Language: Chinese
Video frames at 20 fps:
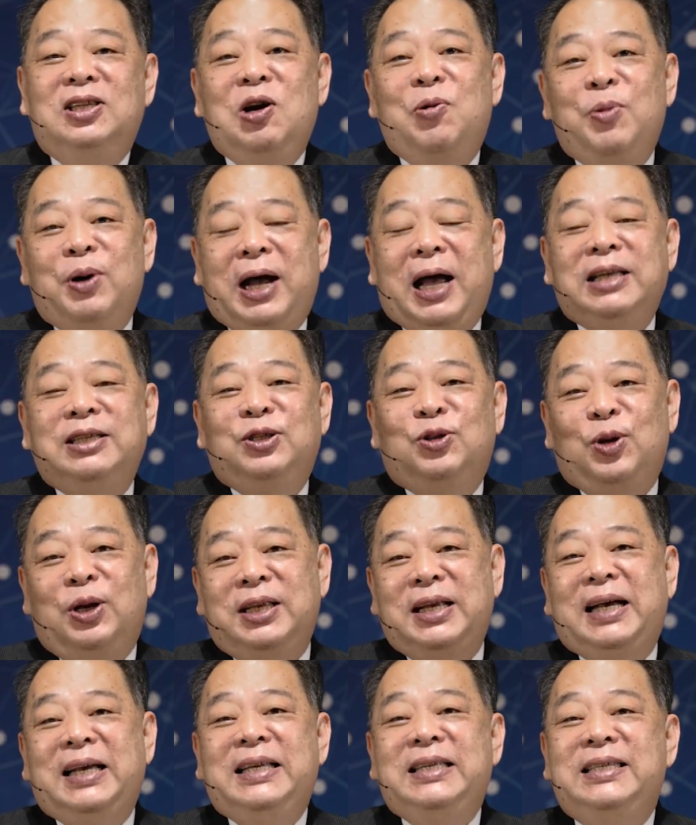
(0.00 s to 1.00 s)
在我们开始
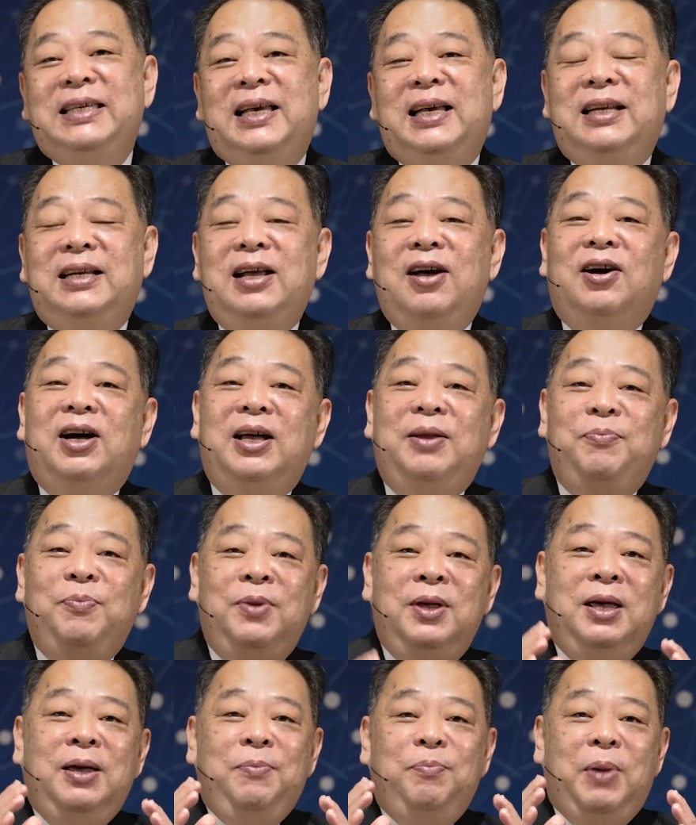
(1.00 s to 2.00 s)
传讲以前，要
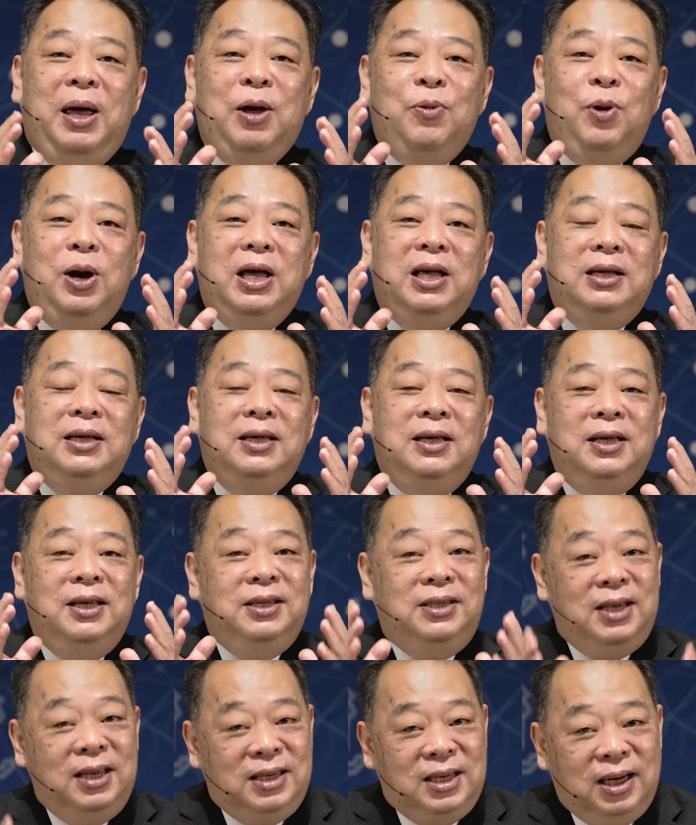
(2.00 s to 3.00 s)
跟每一位
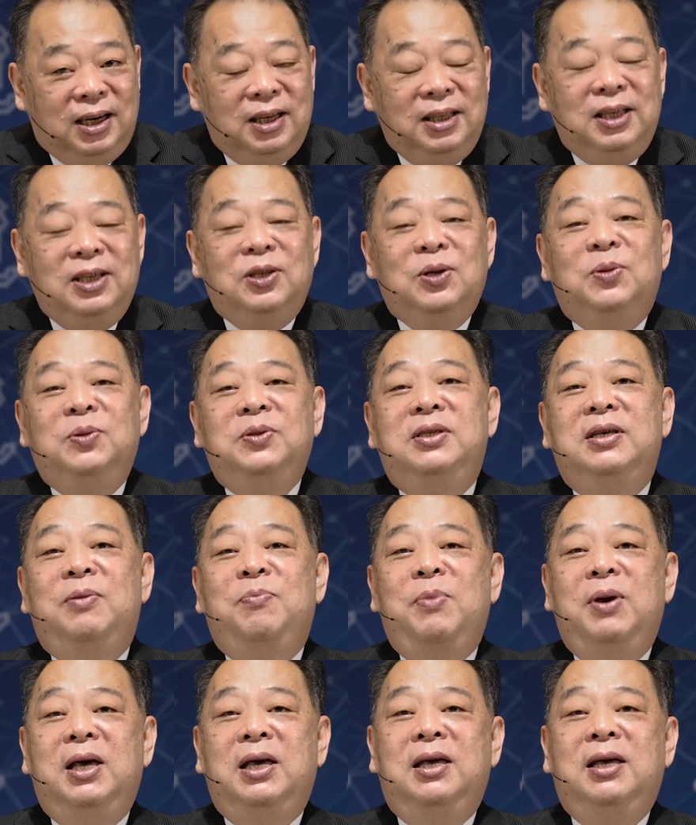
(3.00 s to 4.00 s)
线上的弟兄
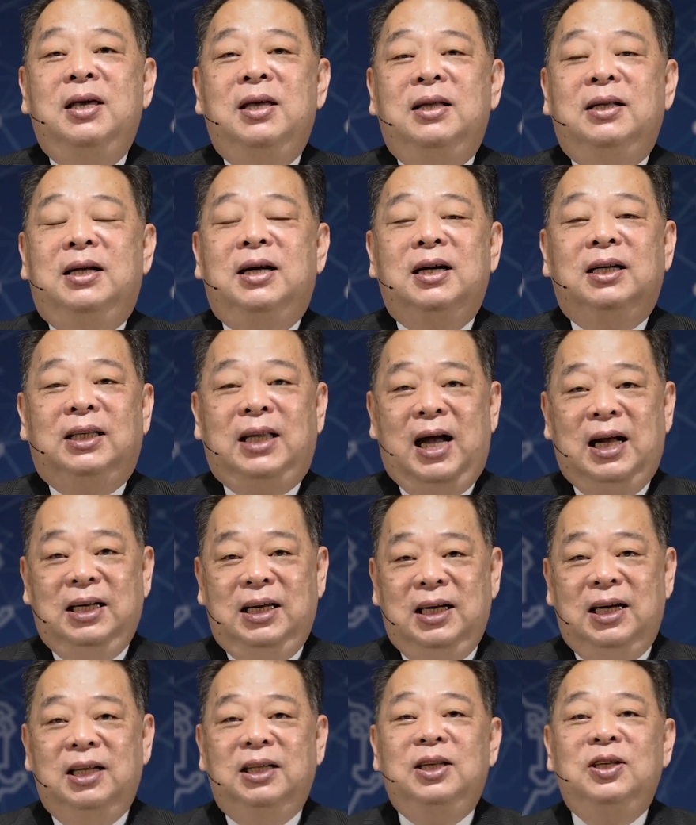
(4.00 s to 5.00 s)
姐妹、各个
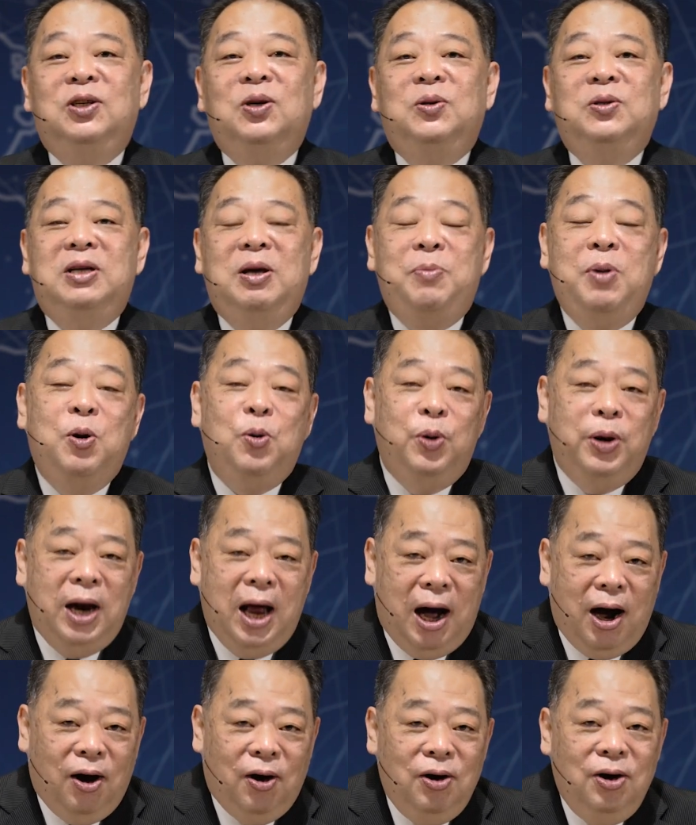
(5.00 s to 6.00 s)
堂点的弟兄姐妹
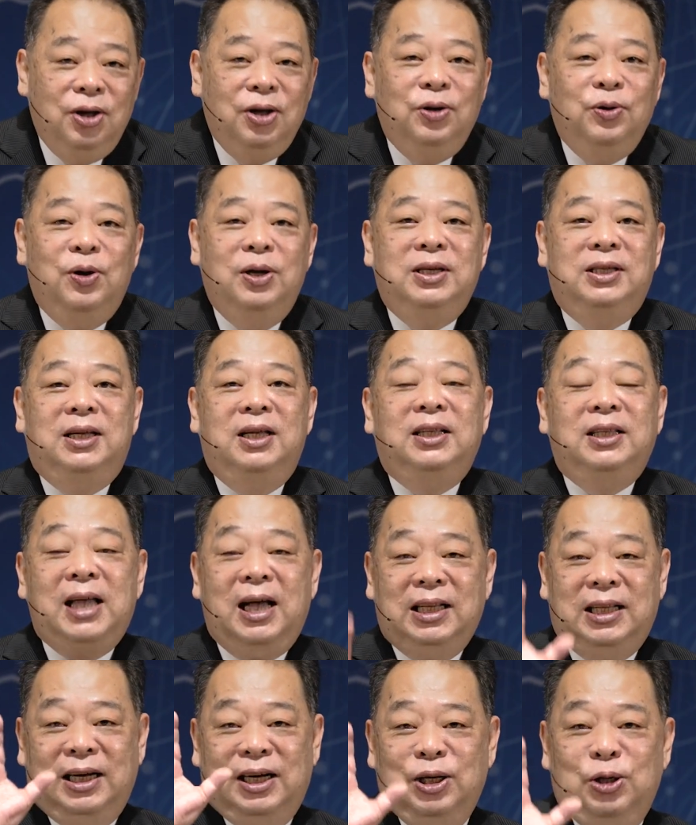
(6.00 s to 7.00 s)
问好，愿
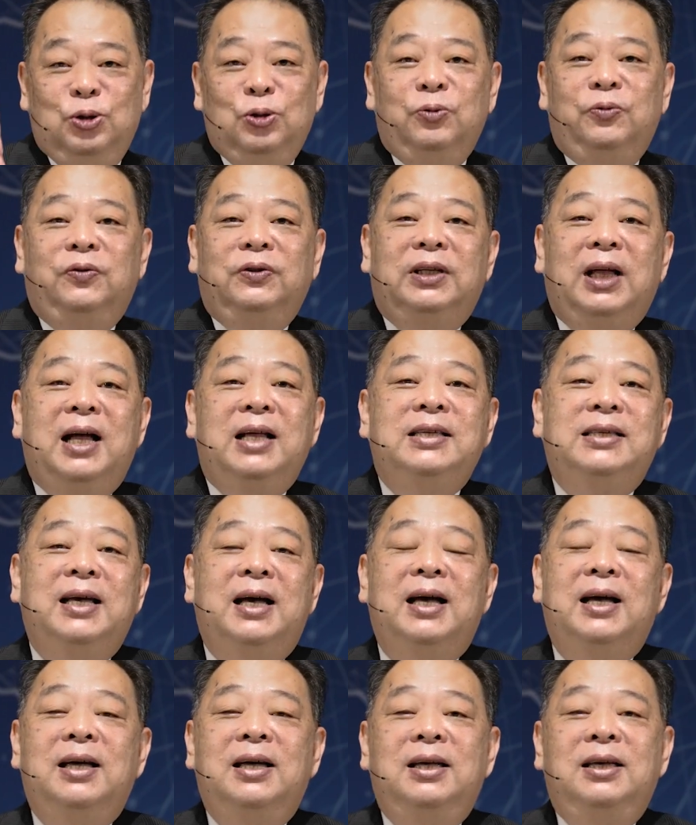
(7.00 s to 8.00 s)
神大大的祝福大
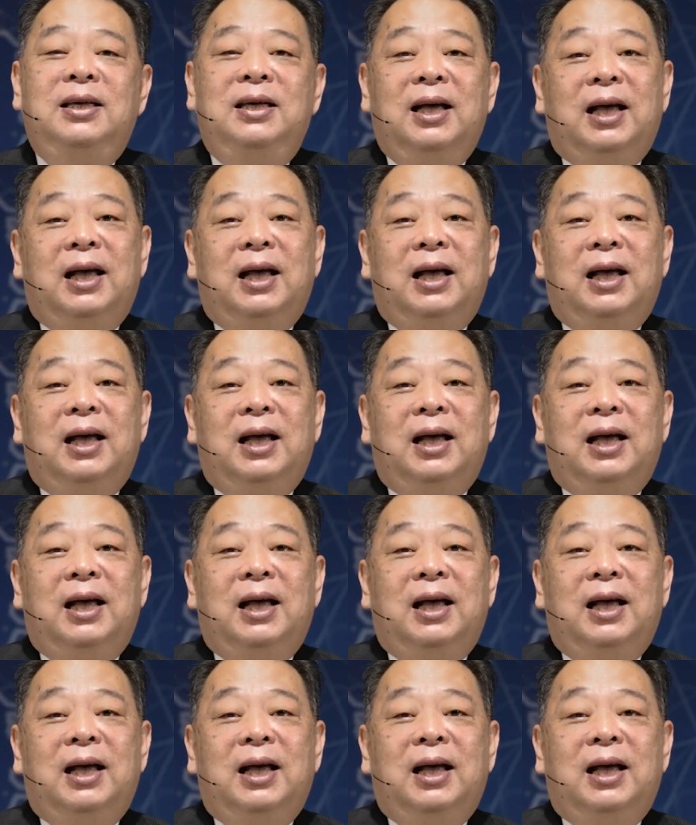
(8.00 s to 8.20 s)
家。